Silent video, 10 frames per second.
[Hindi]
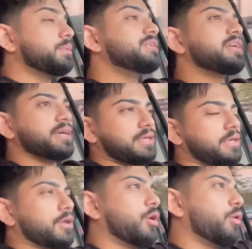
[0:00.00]
पीछे गए कि
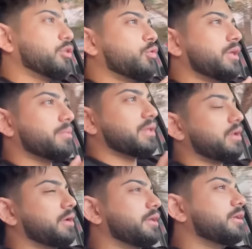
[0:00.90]
क्या हुआ है तो ये पता
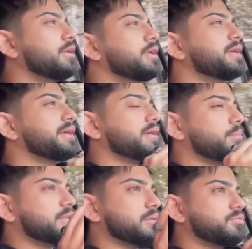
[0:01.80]
लगा कि
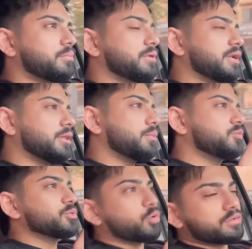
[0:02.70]
मैं जब जिम कर रहा था बीच
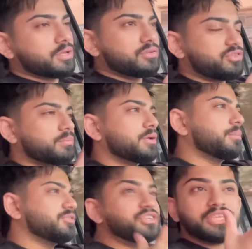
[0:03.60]
में थोड़ा सा जिम का
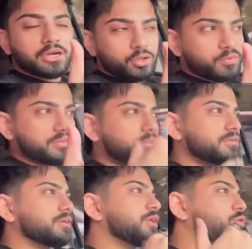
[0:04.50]
मैं जी करता हूँ वैसे
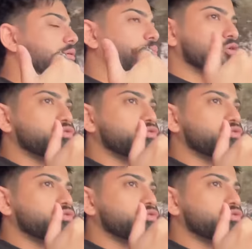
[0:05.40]
बेसिकली क्योंकि बहुत